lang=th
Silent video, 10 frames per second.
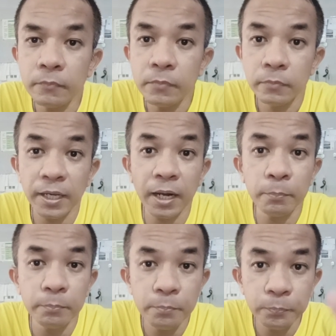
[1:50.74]
นะครับ
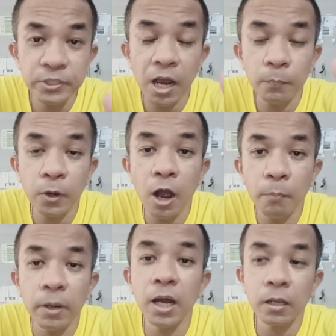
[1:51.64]
เฉพาะ
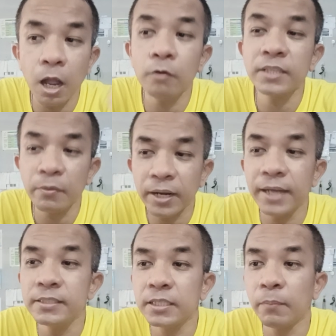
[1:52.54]
เบอร์เก่าเท่านั้
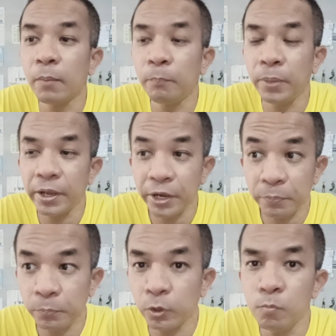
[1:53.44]
นสำหรับแพ็กเกจ
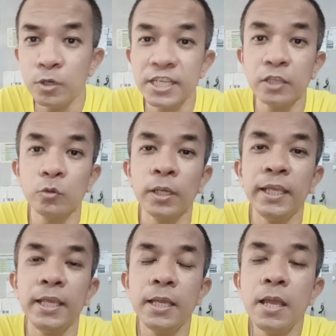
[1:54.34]
โปรโมชั่นตัว
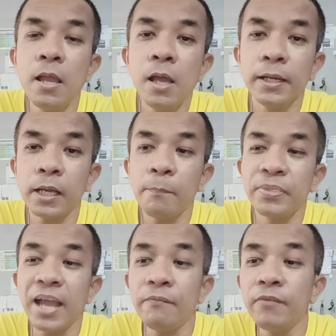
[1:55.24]
นี้นะครับ
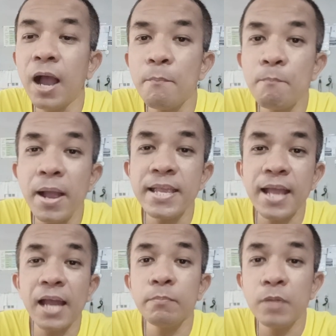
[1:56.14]
ย้ำว่าไม่
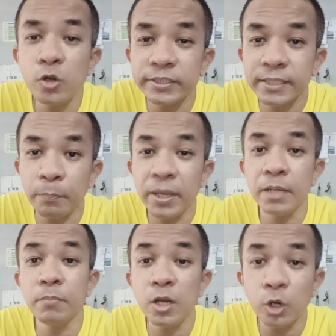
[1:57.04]
อั้น ไม่ลดสปี
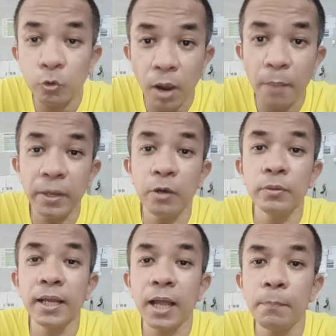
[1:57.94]
ดไม่ลดความเร็ว
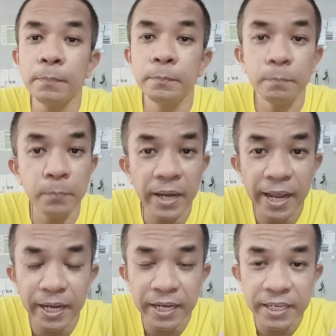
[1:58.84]
นะครับ
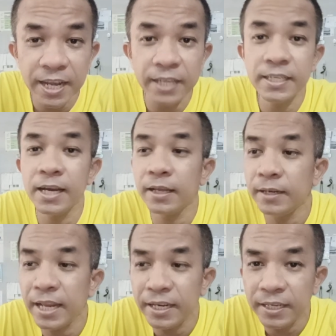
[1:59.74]
เล่นเย
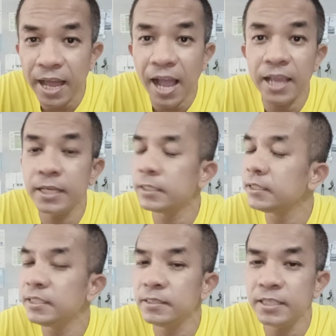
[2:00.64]
อะๆเล่นได้
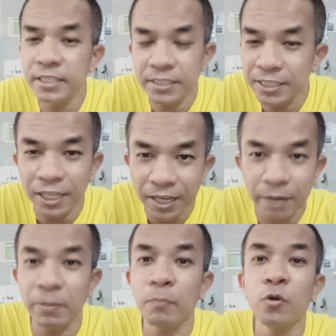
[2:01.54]

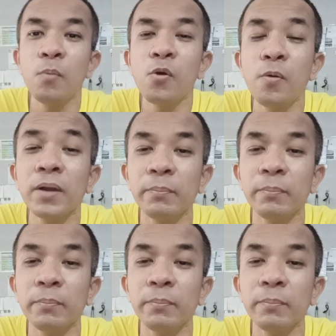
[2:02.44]
แบบคุ้มๆกันไป